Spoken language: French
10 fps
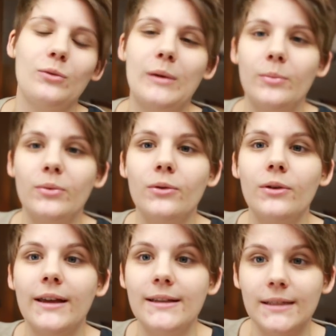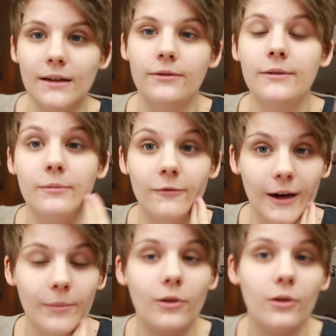sur ma peau et ça avait
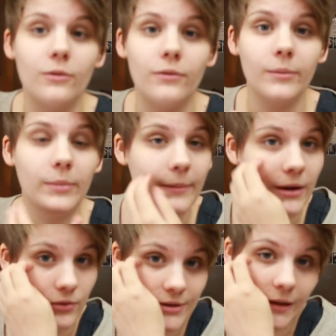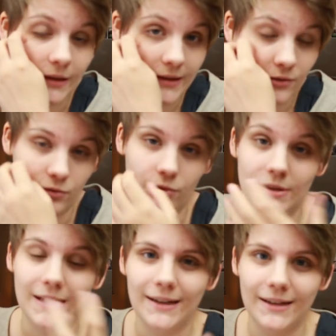vraiment enlevé pas mal de
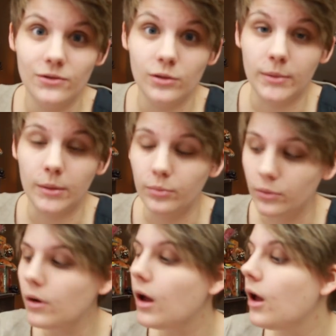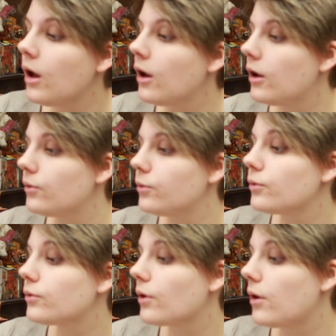saleté, sur ma peau.
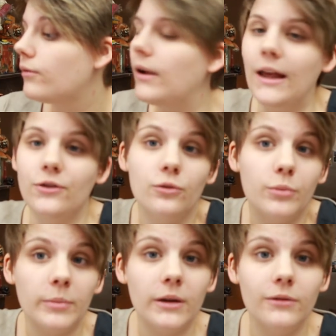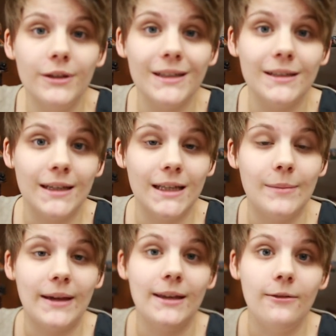Donc voilà, je ne peux pas vous dire si ça
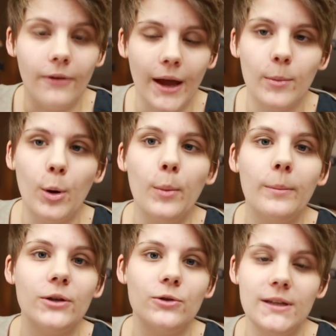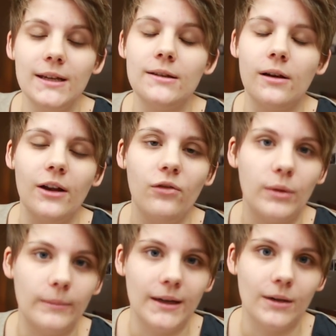démaquille vraiment, mais je sais que ça enlève
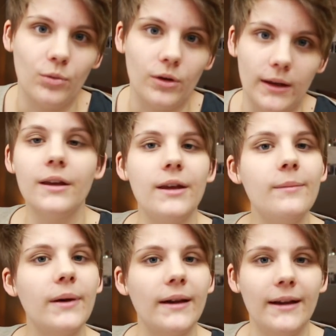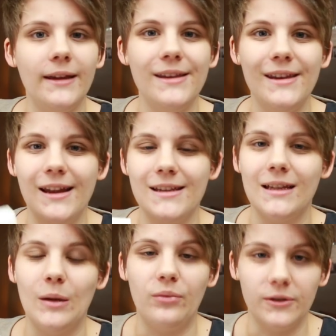pas mal d'impuretés. Et pareil, il
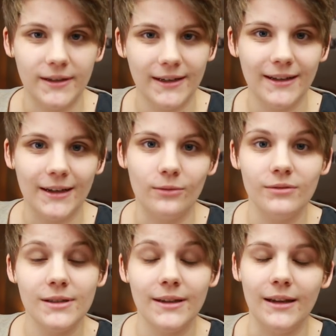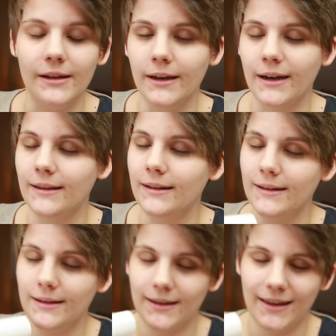laisse la peau très très douce, il hydrate
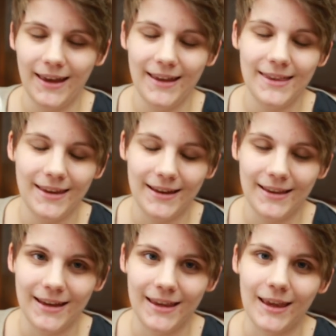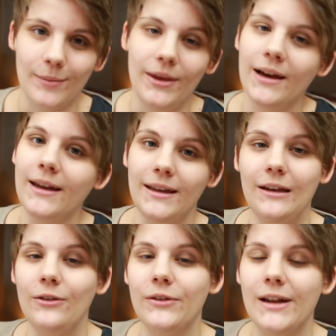très très très très bien.
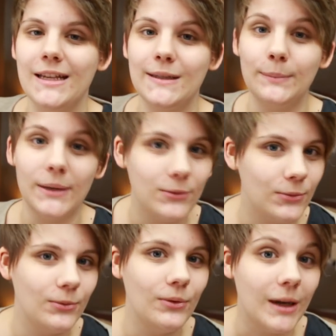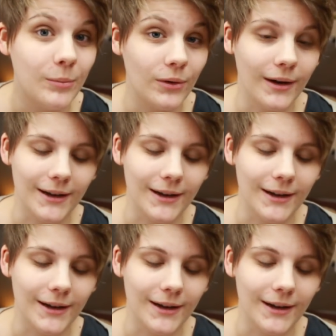Il ne laisse pas du tout la peau